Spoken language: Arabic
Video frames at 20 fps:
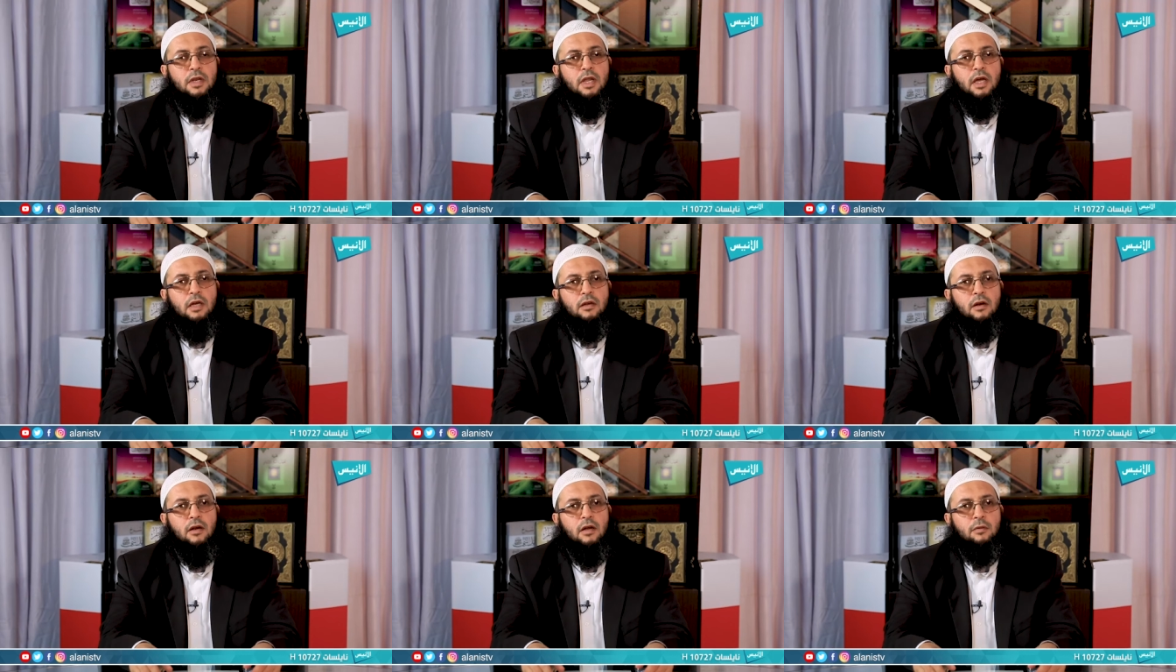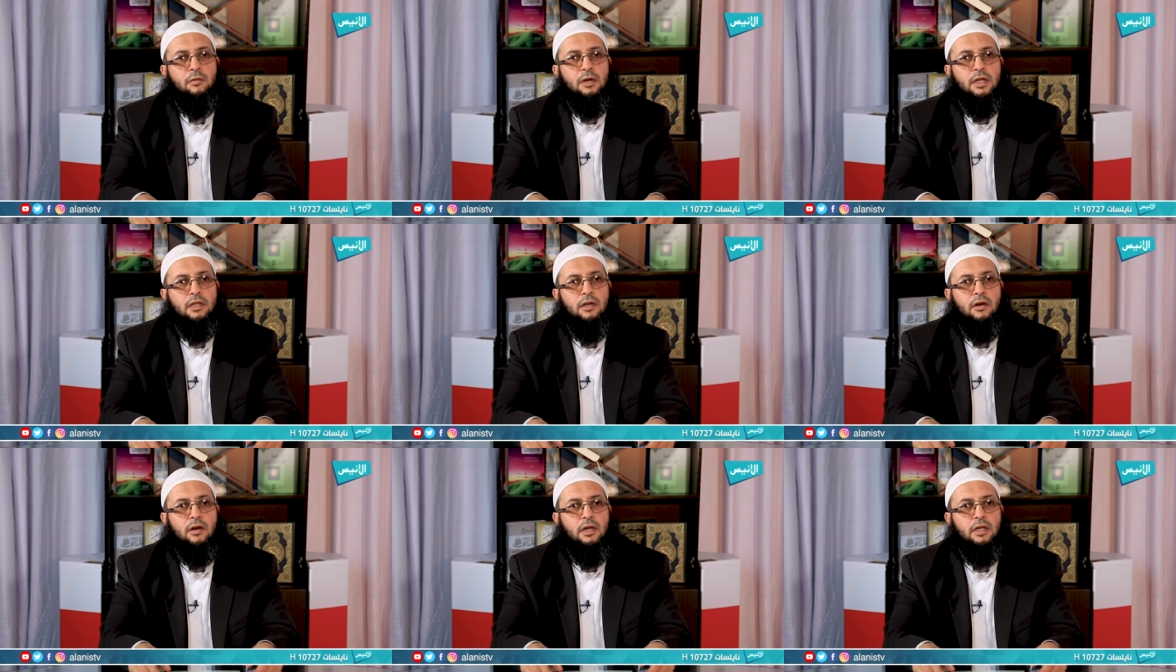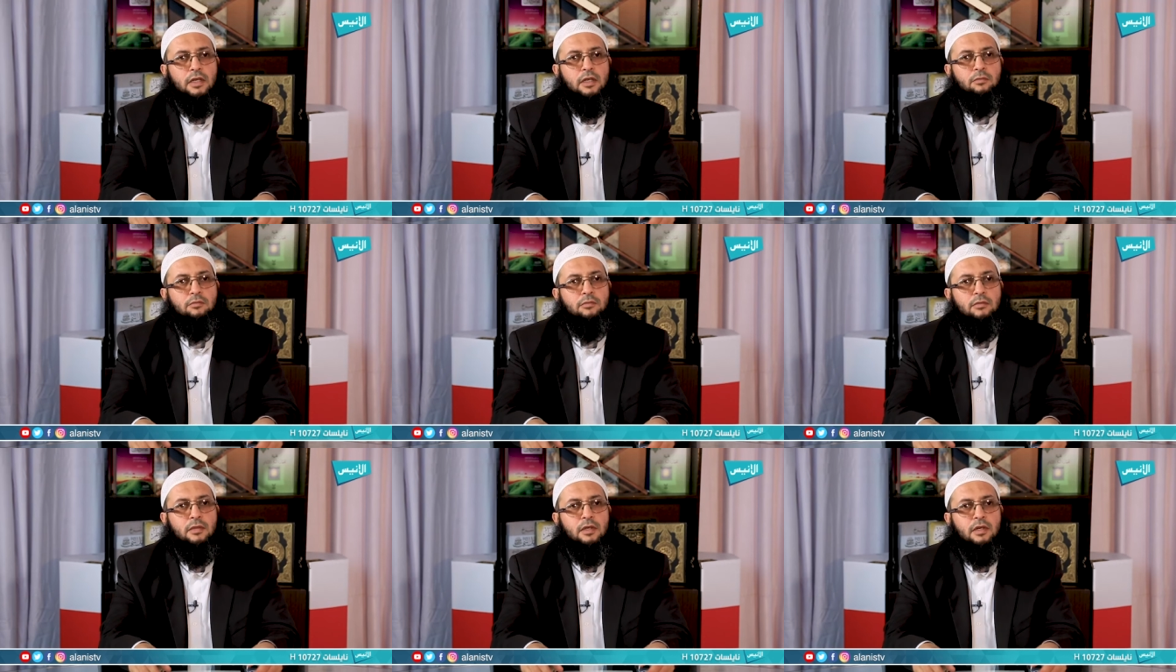الله الرحمن
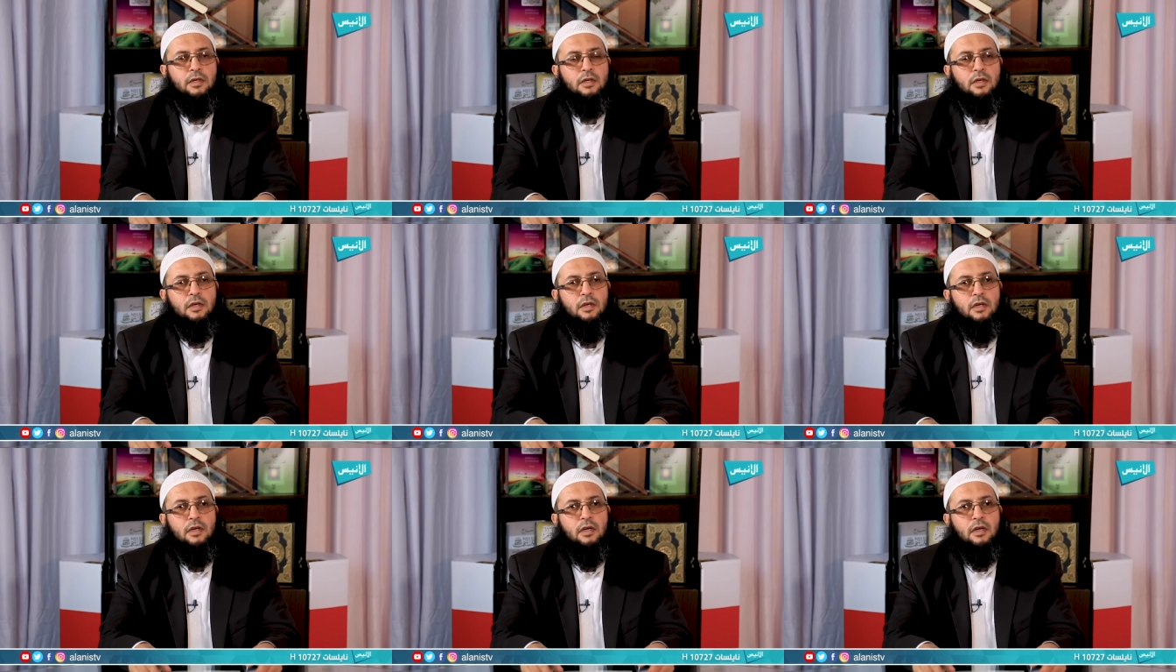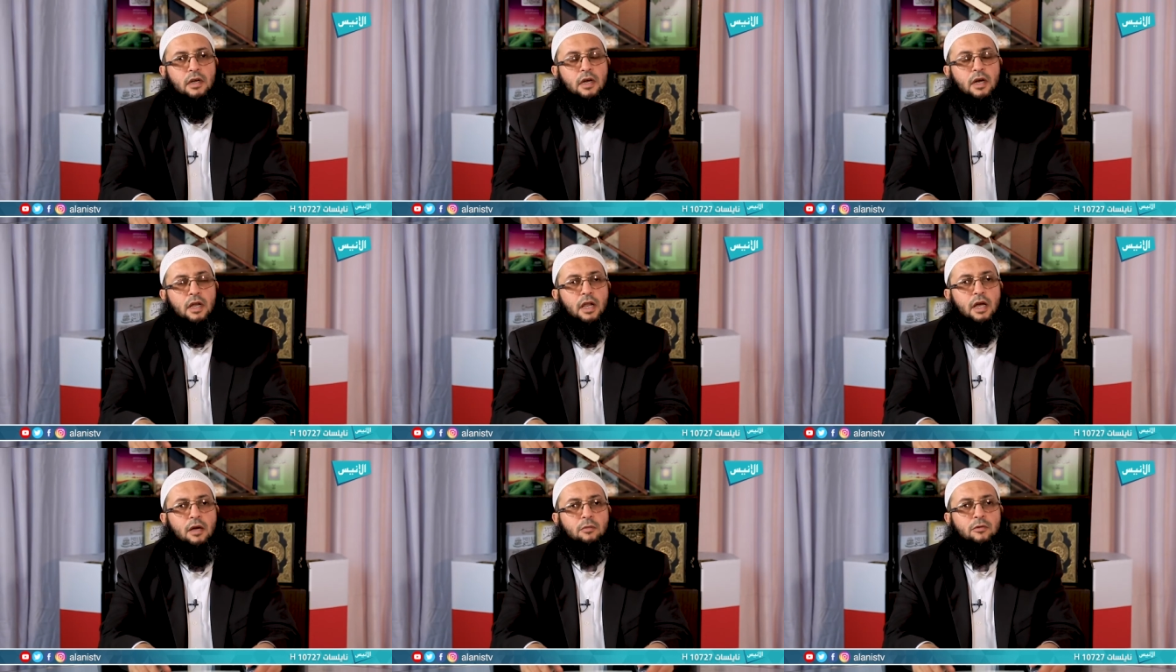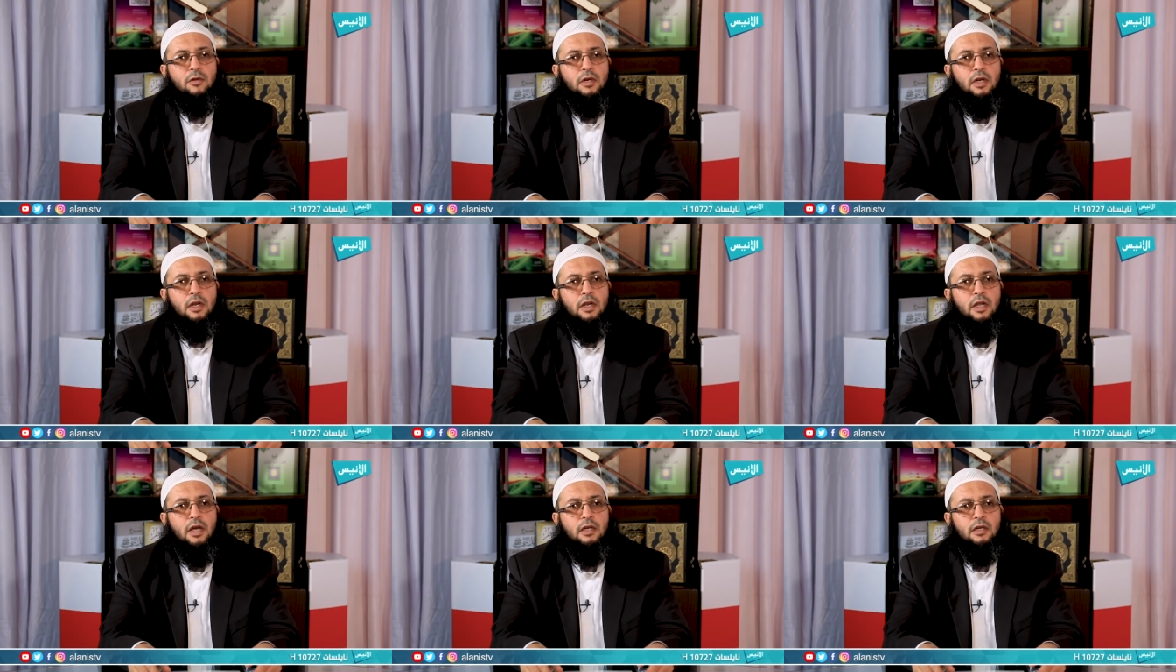الرحيم الحمد
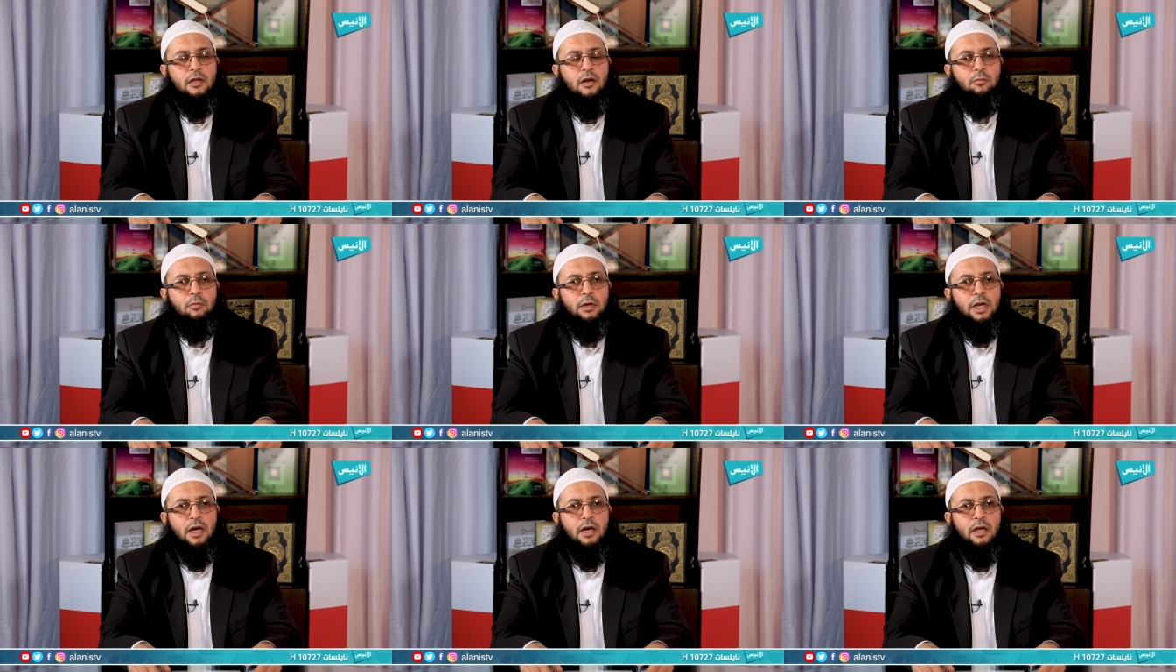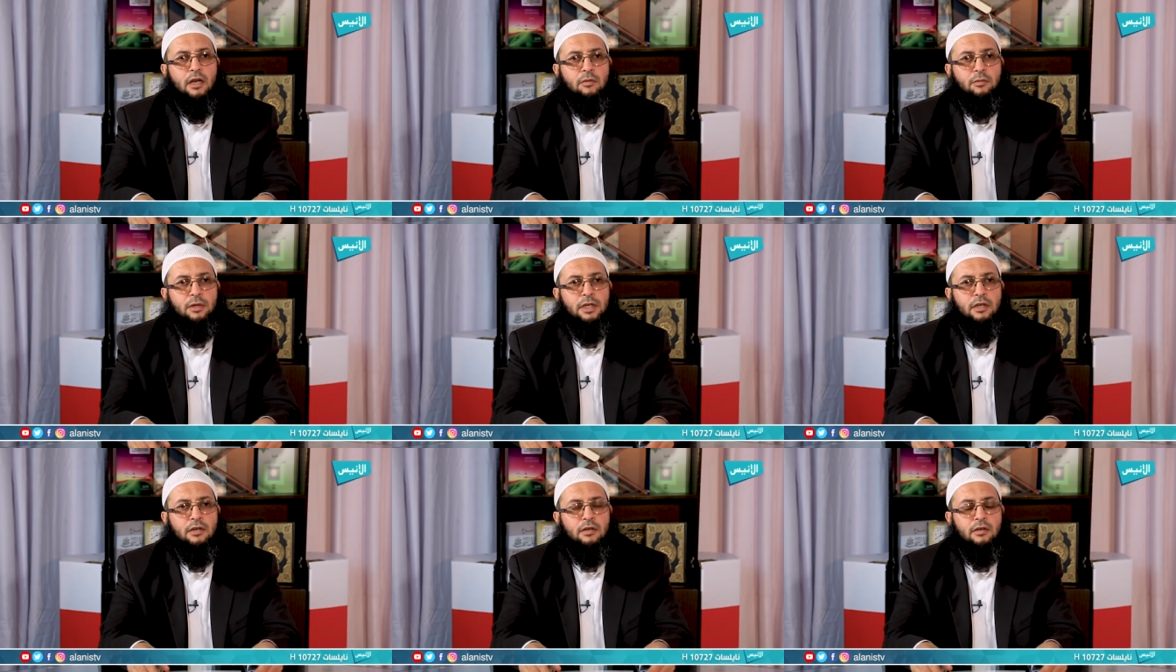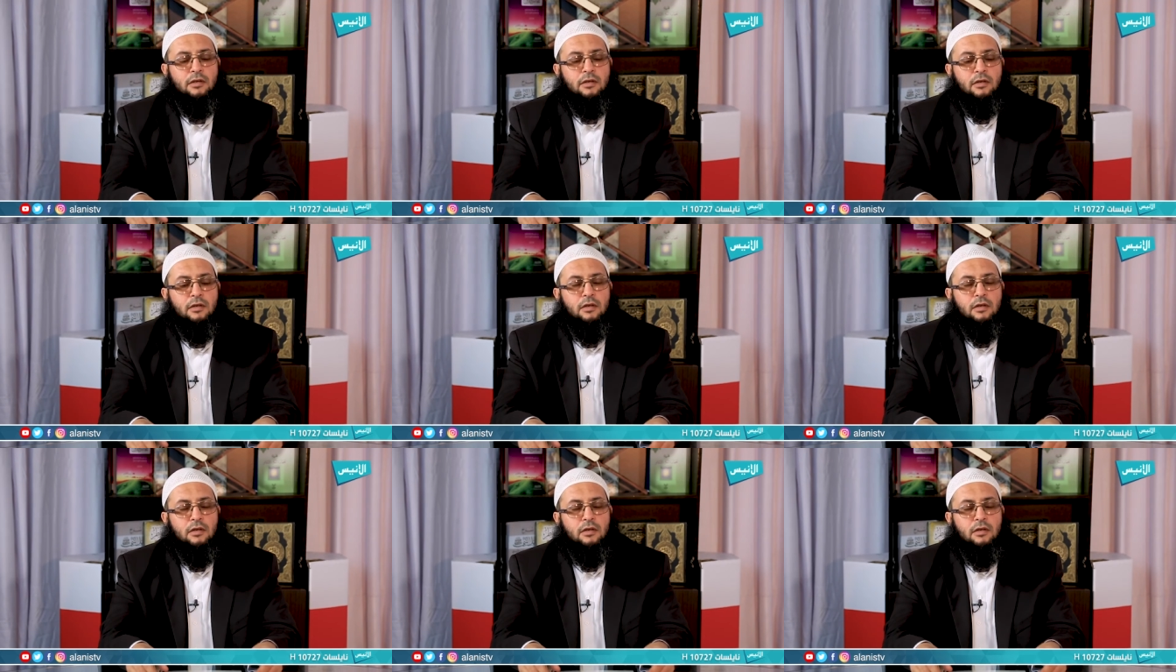لله رب العالمين